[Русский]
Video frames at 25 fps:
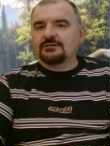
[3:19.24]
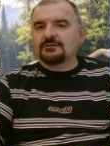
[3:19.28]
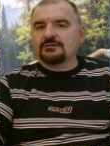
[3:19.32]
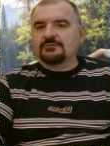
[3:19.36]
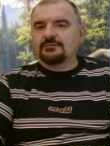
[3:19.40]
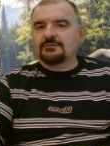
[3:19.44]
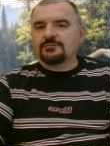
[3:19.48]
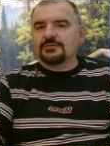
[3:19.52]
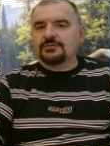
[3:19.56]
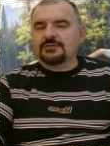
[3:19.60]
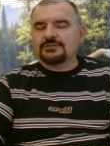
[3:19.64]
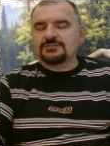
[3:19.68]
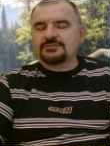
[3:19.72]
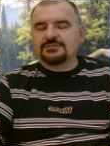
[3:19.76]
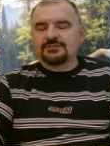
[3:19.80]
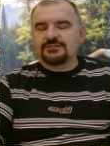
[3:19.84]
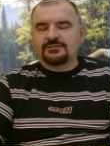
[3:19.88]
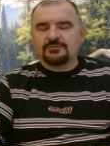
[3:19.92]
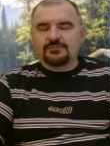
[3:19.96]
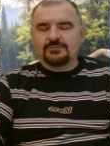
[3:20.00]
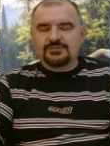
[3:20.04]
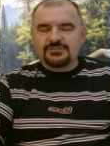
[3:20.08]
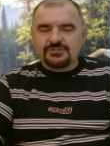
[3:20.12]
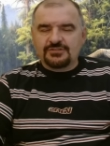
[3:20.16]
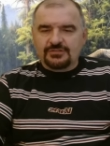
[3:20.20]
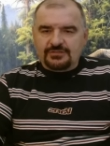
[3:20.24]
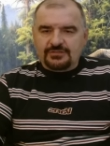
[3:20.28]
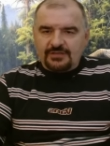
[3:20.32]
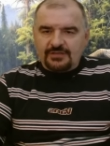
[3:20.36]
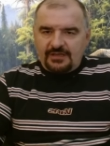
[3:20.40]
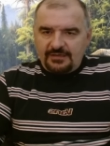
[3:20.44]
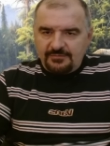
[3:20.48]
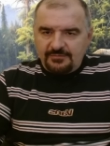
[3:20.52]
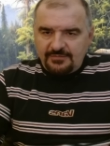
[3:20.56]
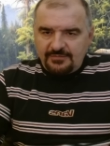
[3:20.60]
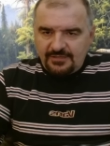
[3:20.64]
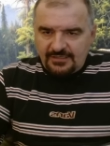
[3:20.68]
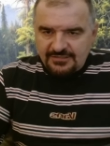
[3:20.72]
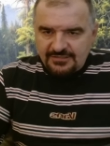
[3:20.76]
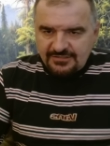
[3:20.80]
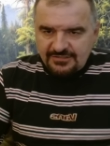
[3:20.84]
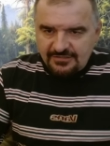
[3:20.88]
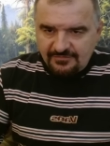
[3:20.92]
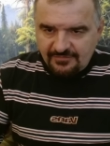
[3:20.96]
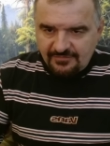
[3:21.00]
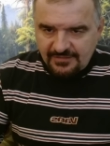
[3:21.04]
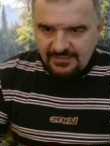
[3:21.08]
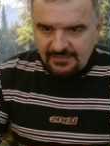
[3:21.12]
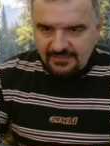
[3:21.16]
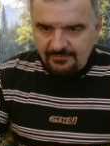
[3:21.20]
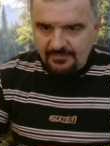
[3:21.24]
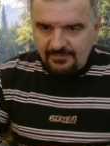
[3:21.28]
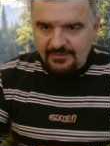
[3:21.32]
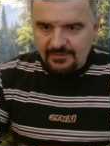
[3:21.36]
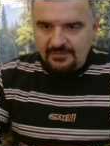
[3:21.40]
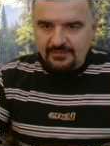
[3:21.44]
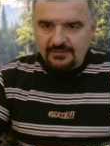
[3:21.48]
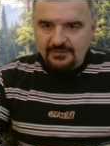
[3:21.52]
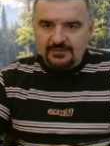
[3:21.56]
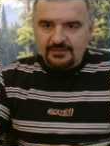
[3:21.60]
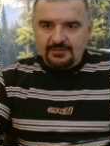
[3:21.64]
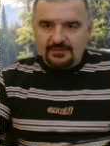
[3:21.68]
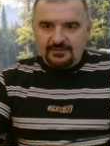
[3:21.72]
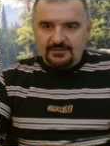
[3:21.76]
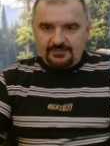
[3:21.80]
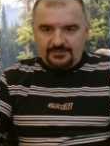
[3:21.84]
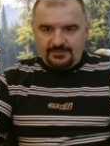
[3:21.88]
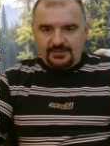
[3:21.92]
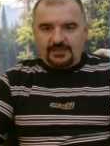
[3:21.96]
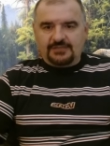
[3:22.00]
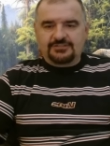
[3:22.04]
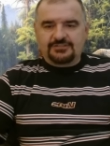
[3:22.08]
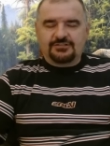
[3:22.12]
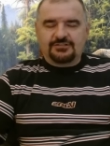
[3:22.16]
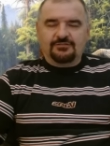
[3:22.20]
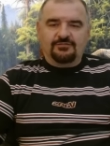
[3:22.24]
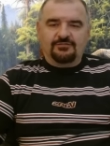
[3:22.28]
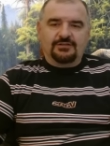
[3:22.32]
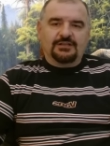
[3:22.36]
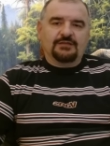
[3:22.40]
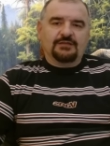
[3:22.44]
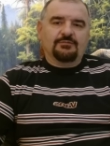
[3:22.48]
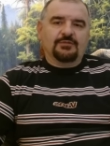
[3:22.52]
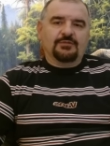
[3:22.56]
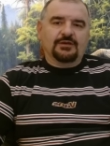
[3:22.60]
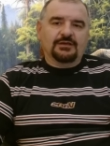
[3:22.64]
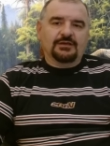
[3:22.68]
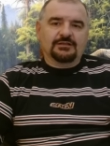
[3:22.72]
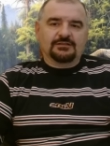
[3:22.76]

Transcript: Подождите, мы считаем наше время наше время. Угу.